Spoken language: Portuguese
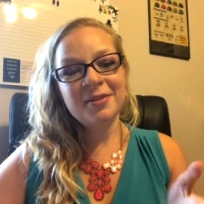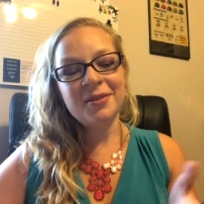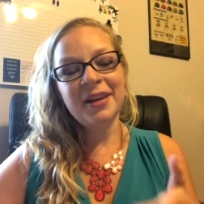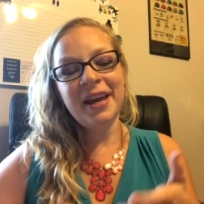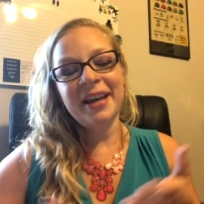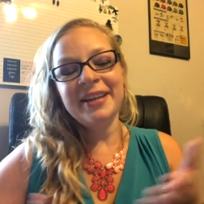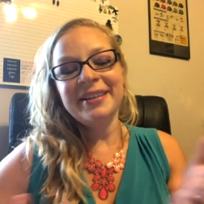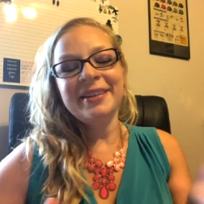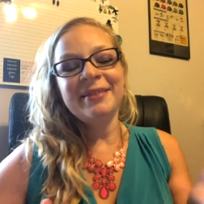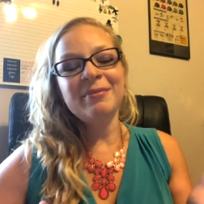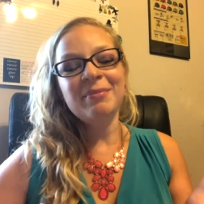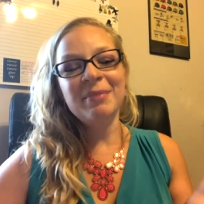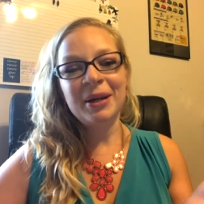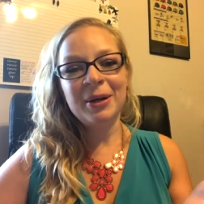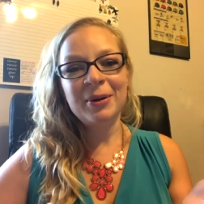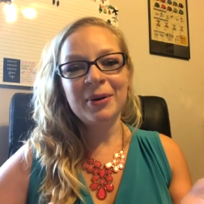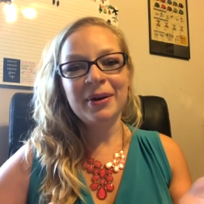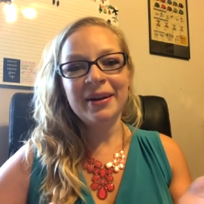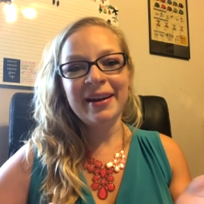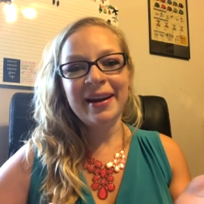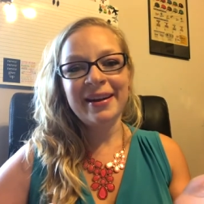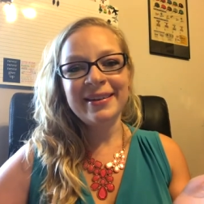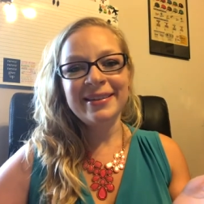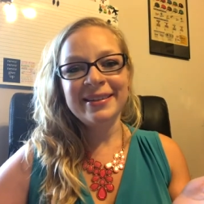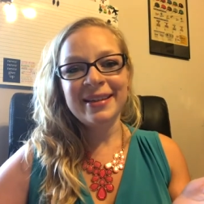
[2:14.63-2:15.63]
quem me
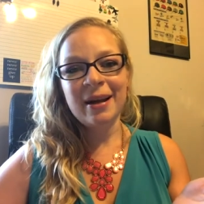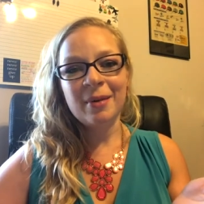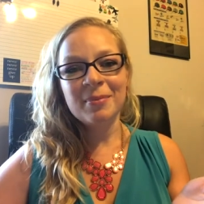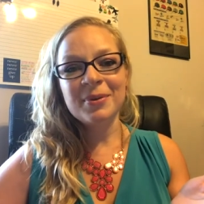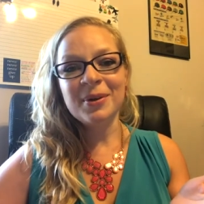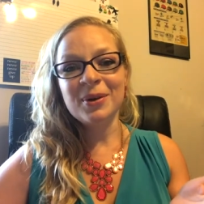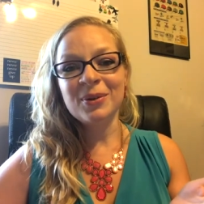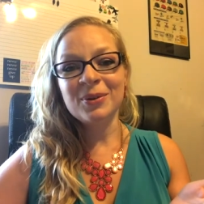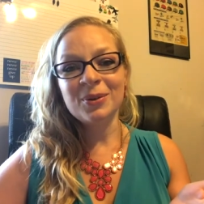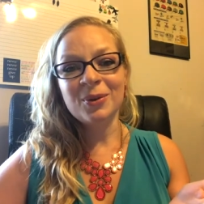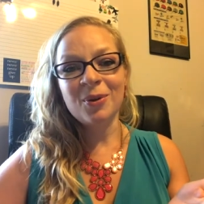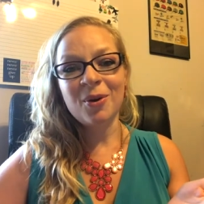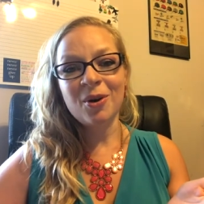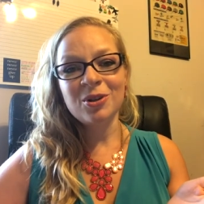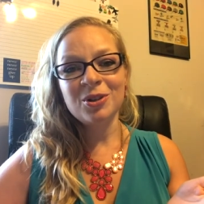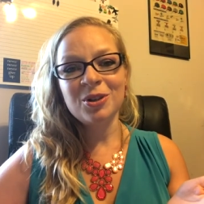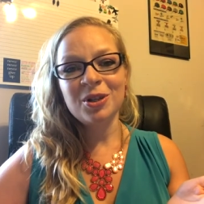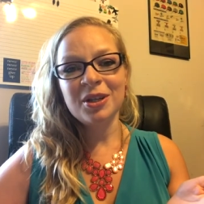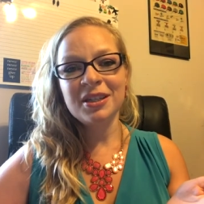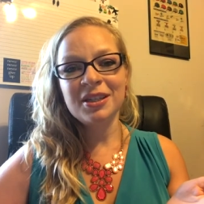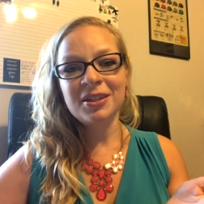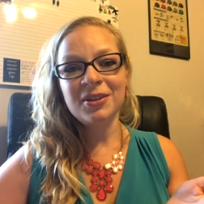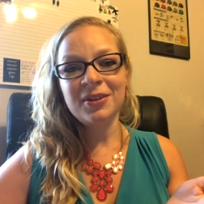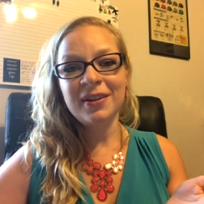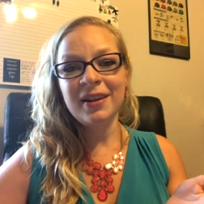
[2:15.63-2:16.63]
conhece sabe que eu não gosto de
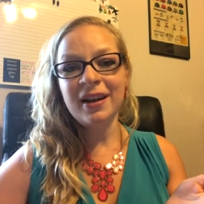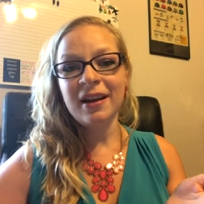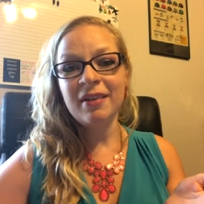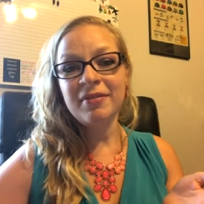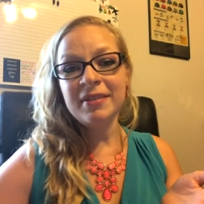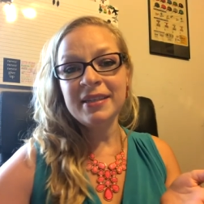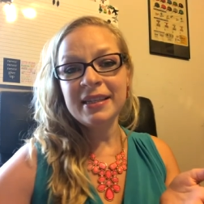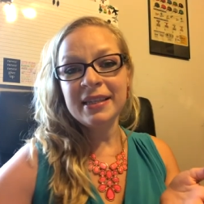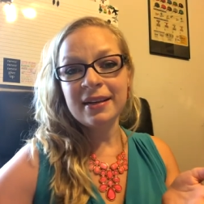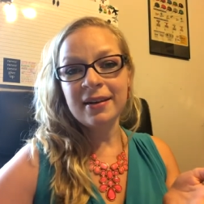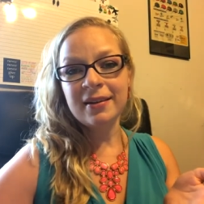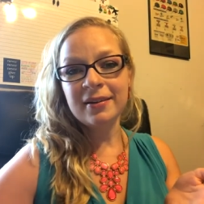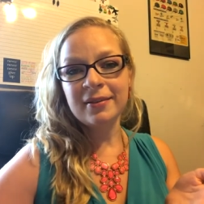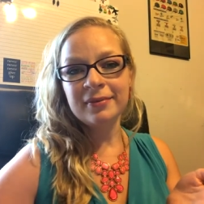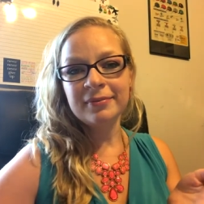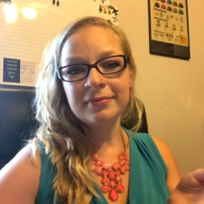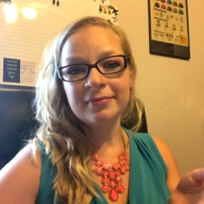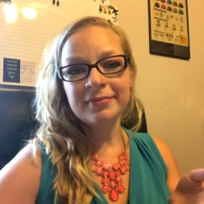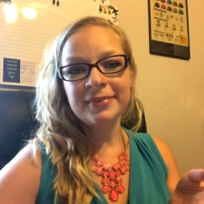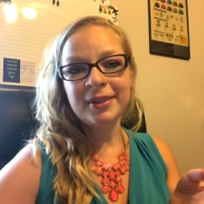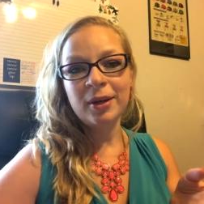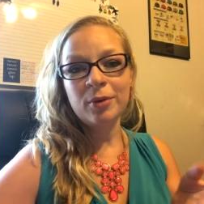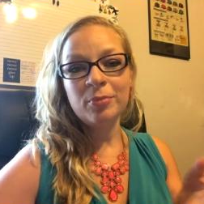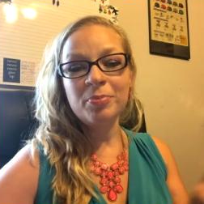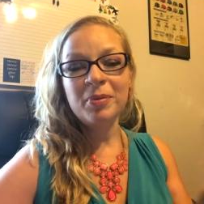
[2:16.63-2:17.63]
assistir televisão.
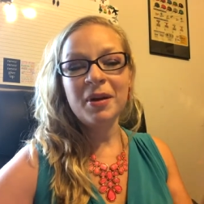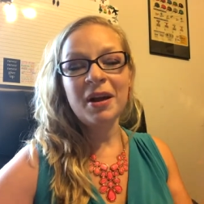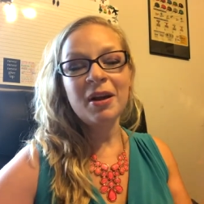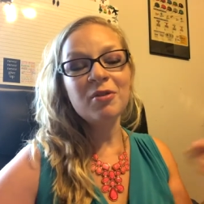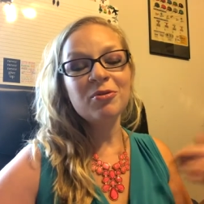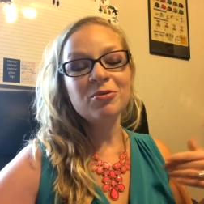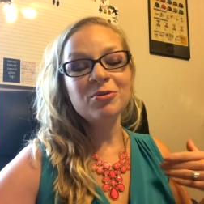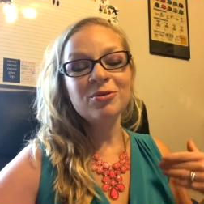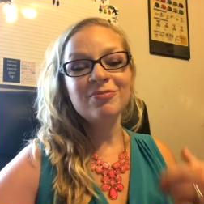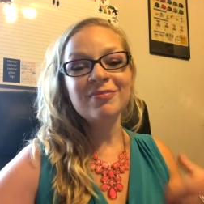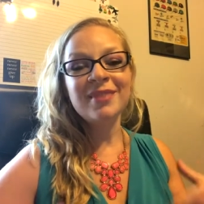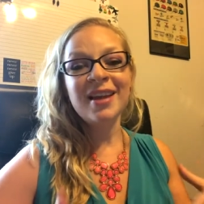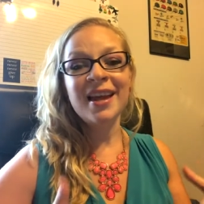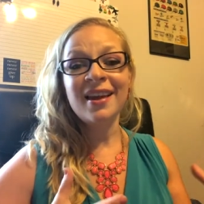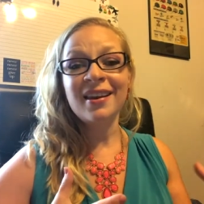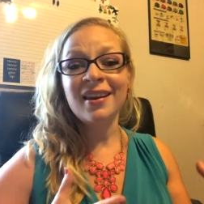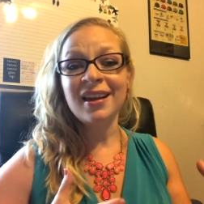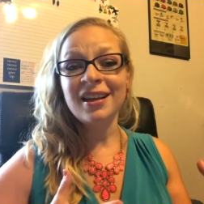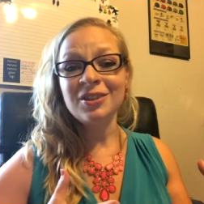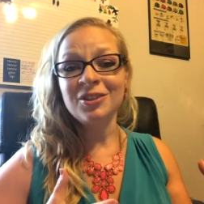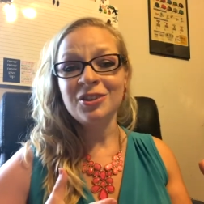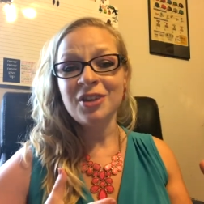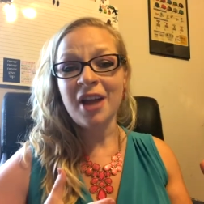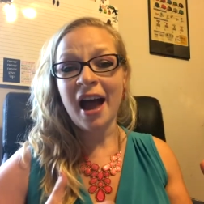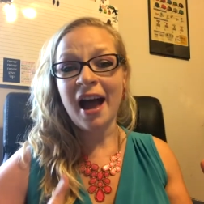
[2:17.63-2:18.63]
Então, pra eu
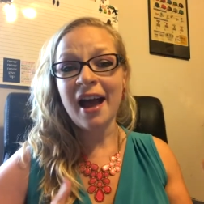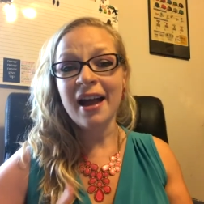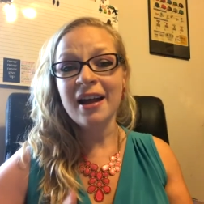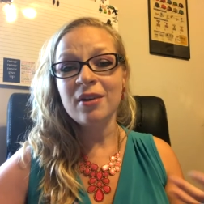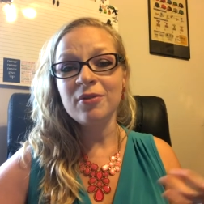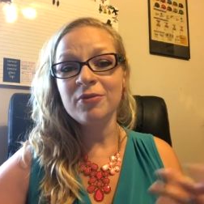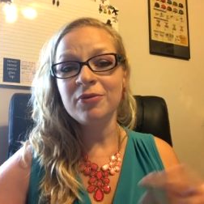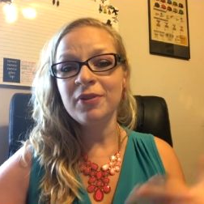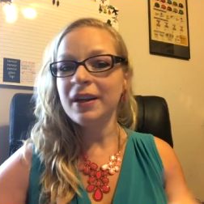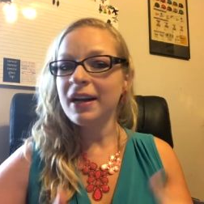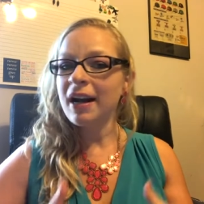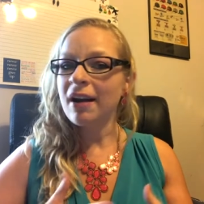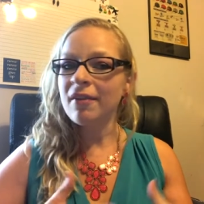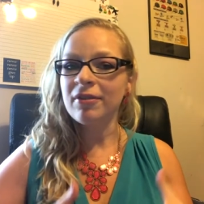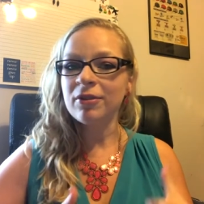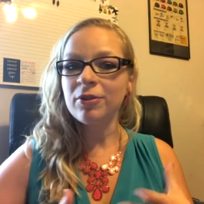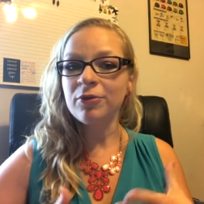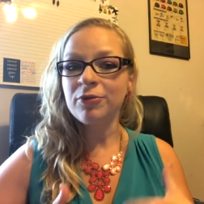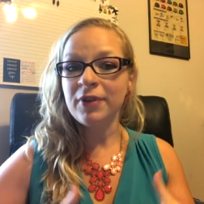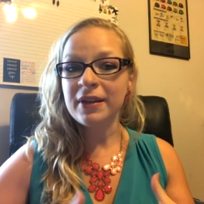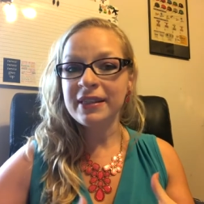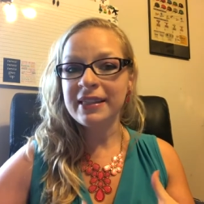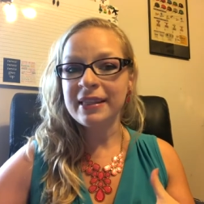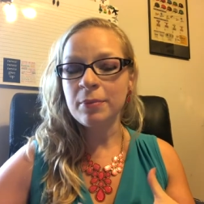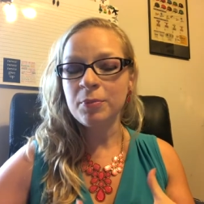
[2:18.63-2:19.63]
relaxar, eu ficava
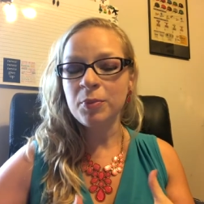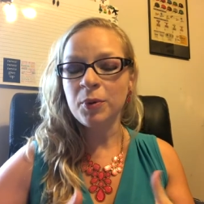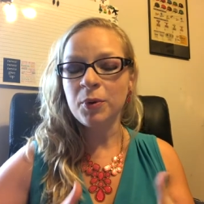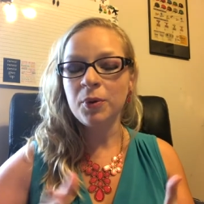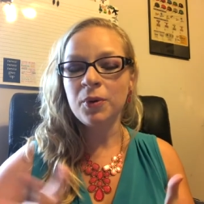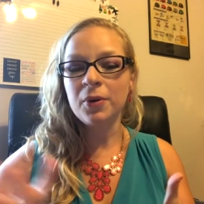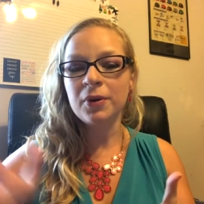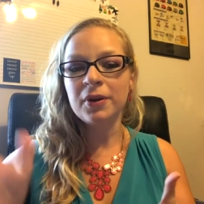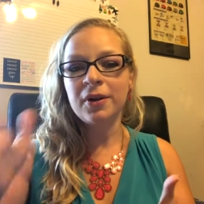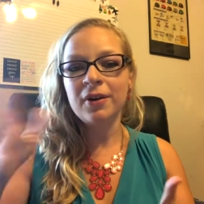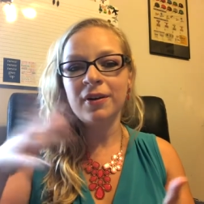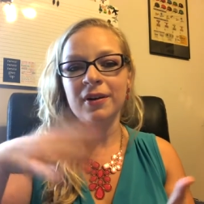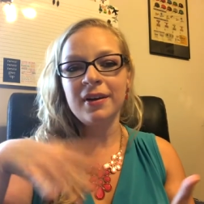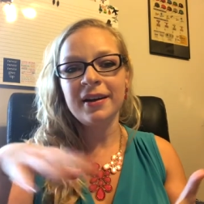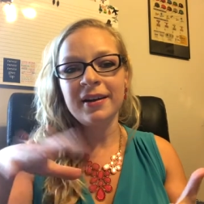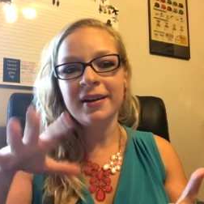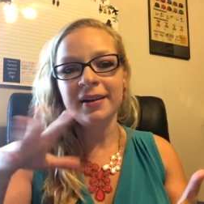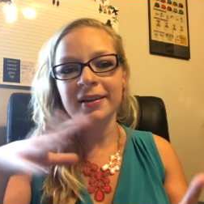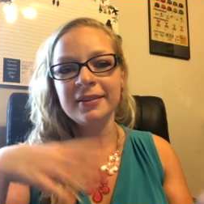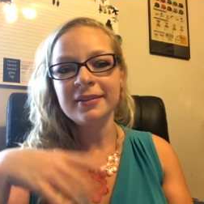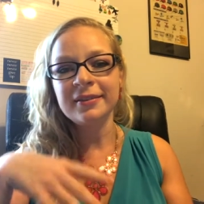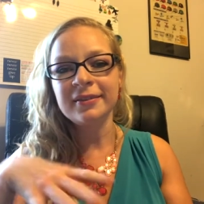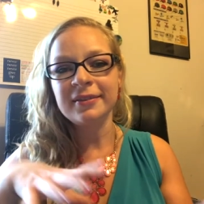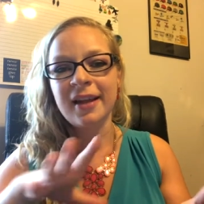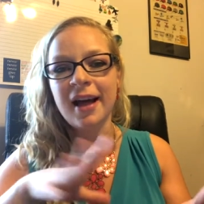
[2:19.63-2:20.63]
no Facebook
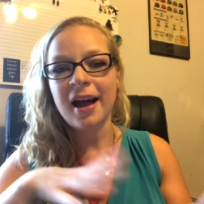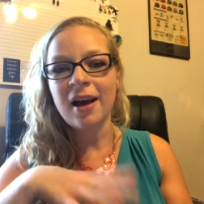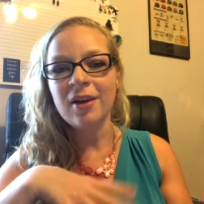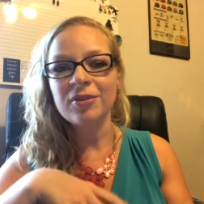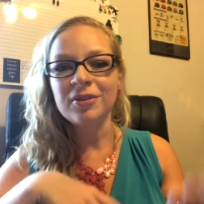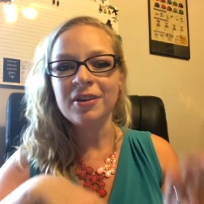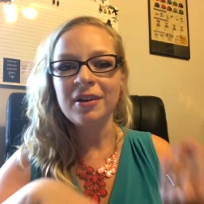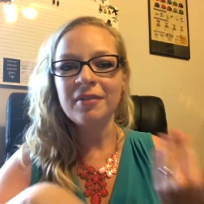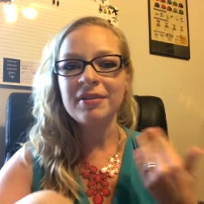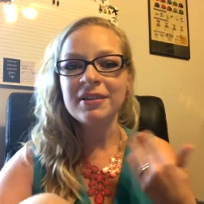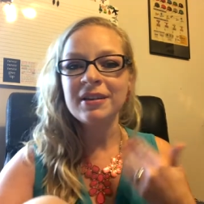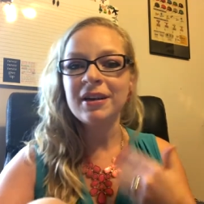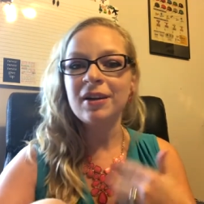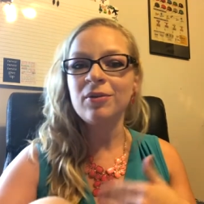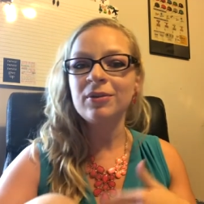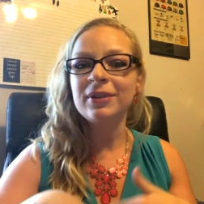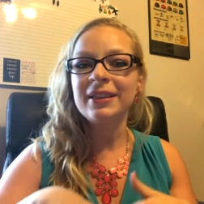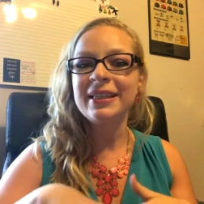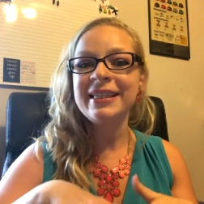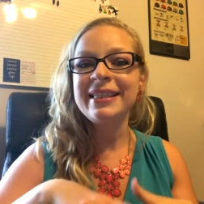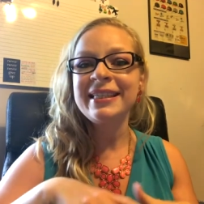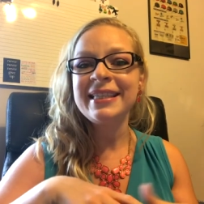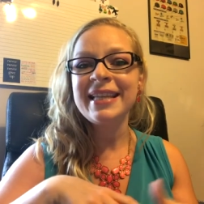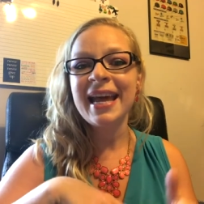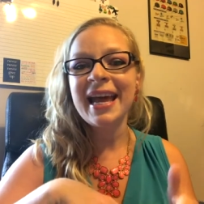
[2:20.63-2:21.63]
olhando lá o que tava
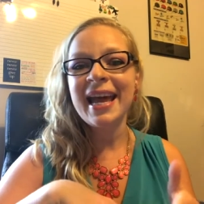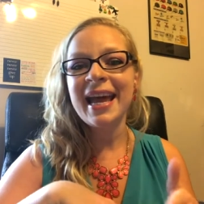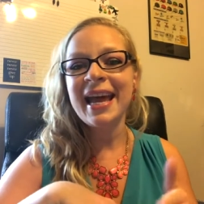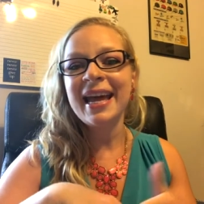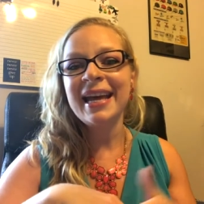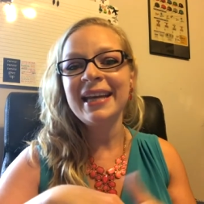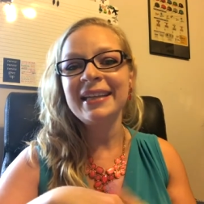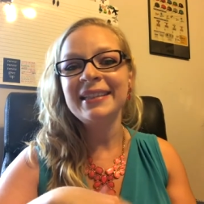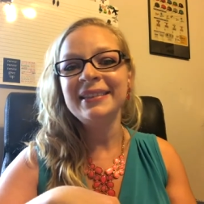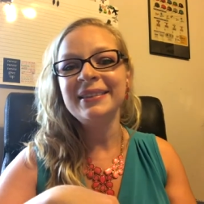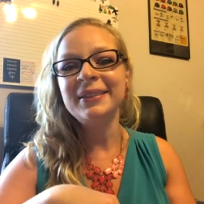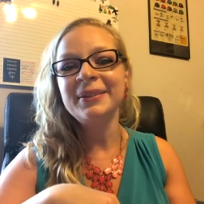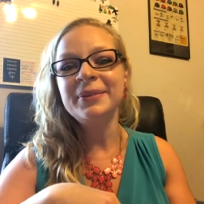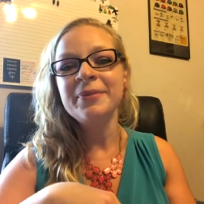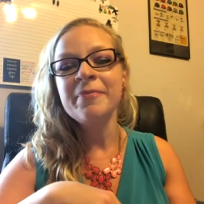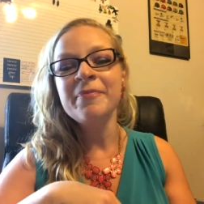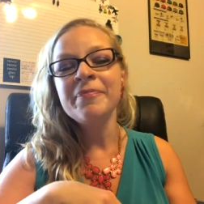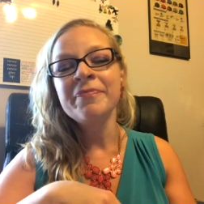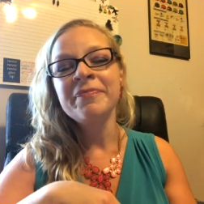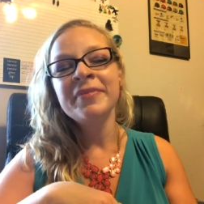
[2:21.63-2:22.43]
acontecendo.